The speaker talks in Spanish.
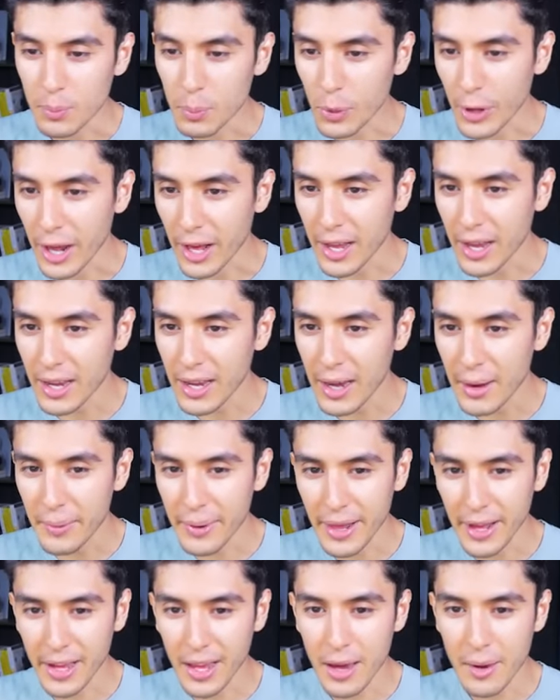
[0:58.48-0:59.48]
por acá qué
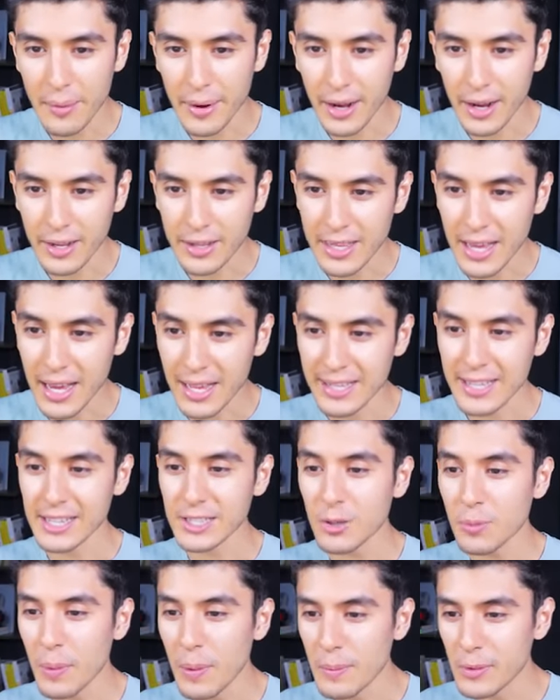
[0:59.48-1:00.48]
habrá? ¿Qué habrá? Ya,
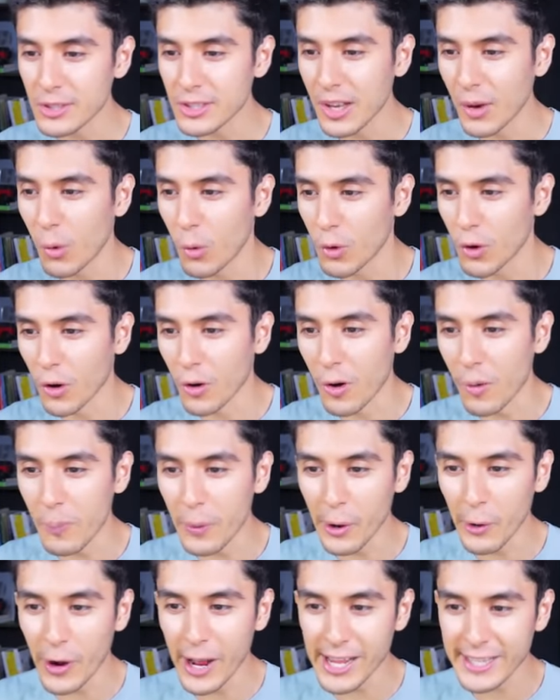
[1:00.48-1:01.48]
ya supimos de uno, ¿no?
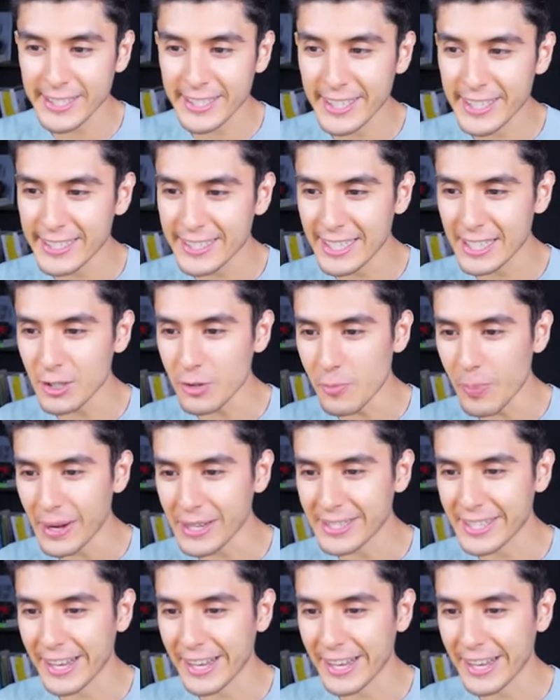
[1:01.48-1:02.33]
Pero este está súper